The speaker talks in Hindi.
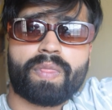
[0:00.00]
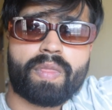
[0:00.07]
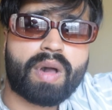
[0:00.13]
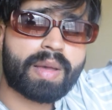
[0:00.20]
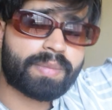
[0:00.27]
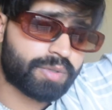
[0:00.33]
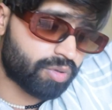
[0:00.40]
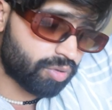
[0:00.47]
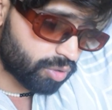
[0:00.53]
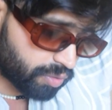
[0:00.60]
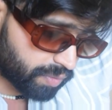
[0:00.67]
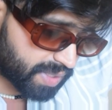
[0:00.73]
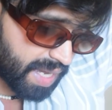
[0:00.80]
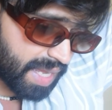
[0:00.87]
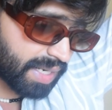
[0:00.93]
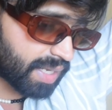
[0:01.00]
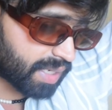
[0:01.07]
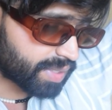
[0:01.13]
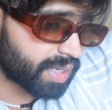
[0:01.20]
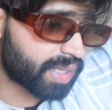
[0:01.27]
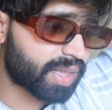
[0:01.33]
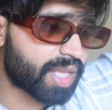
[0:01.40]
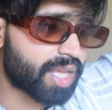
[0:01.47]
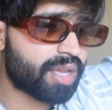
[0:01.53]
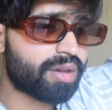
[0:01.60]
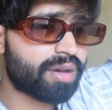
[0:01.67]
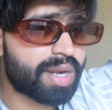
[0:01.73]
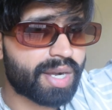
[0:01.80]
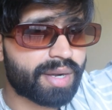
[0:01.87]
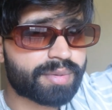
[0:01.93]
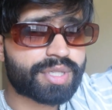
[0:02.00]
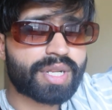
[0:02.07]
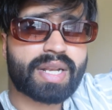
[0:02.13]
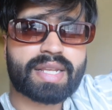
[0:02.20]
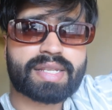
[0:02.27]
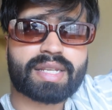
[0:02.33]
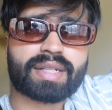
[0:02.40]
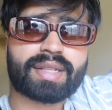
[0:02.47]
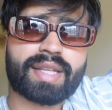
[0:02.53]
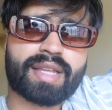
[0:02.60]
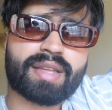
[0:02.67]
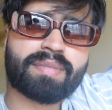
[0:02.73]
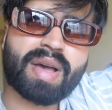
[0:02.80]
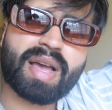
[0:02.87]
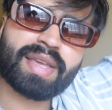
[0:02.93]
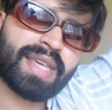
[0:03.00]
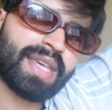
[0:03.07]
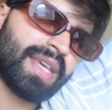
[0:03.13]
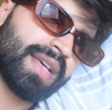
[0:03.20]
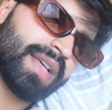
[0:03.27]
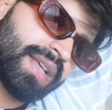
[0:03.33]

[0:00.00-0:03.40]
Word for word: तो आप सोच विचार कर सकते हैं और एडमिशन ले सकते हैं बाकी